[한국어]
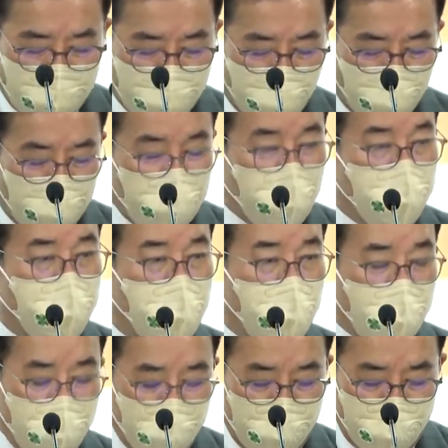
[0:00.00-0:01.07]
제휴
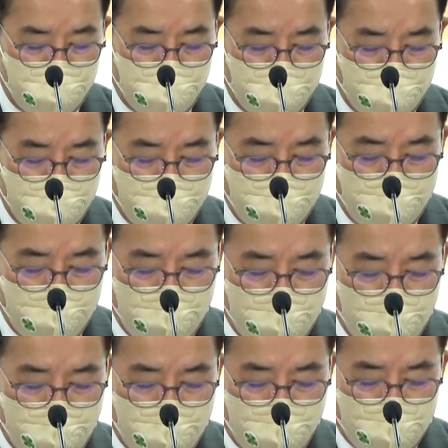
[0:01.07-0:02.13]
CP
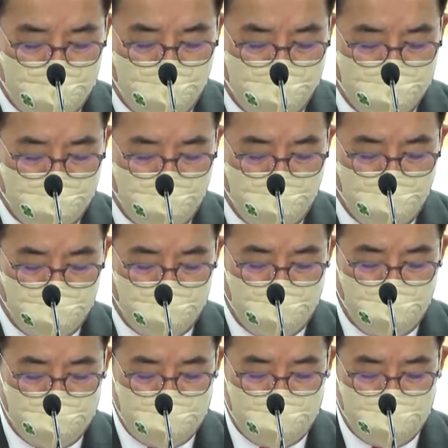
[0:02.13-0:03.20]
그 다음에
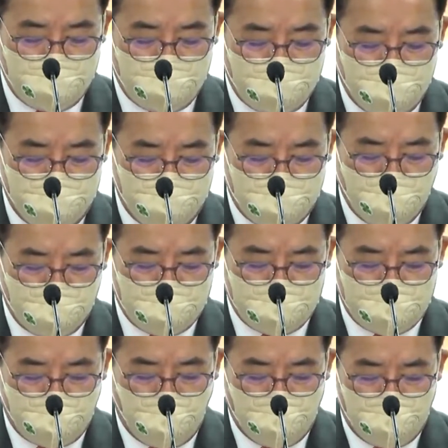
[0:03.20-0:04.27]
아웃링크는 검색
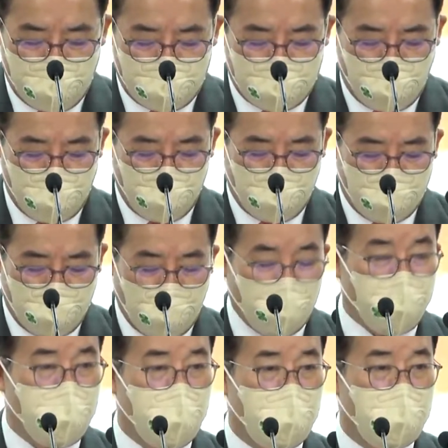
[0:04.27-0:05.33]
스탠드 제휴가
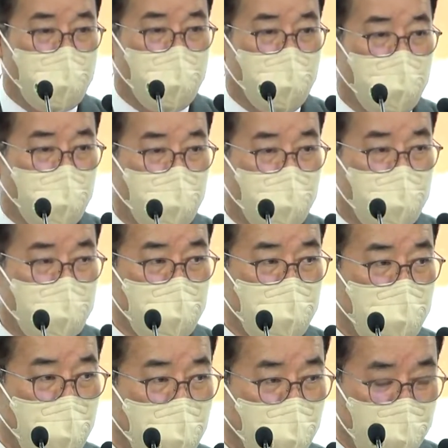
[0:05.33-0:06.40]
아웃링크를
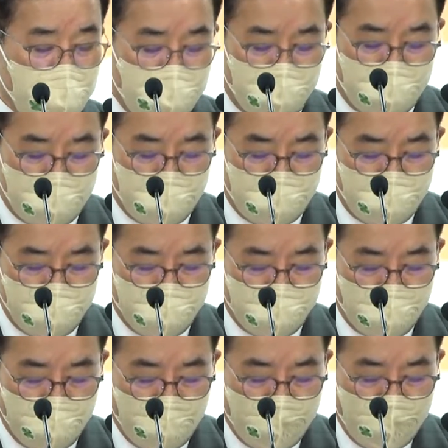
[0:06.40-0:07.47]
선택하고 있습니다.
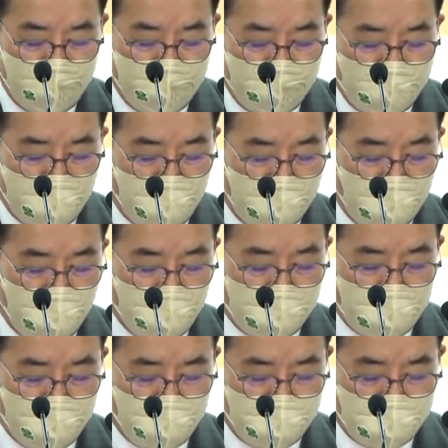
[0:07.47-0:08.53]
카카오의
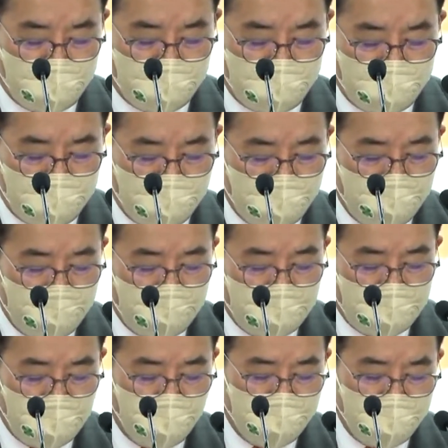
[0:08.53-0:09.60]
경우는
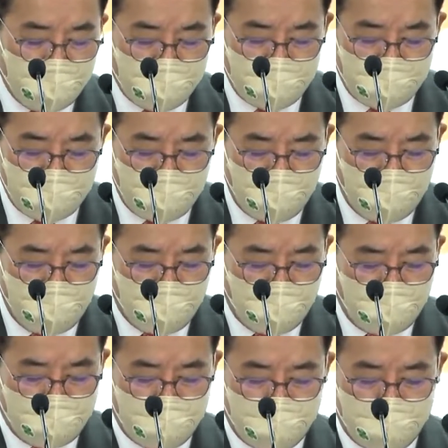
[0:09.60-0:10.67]
CP는
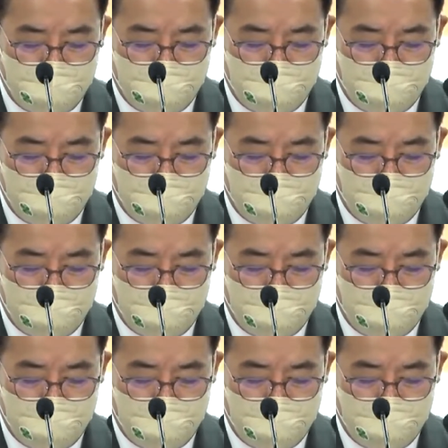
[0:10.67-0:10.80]
인링크,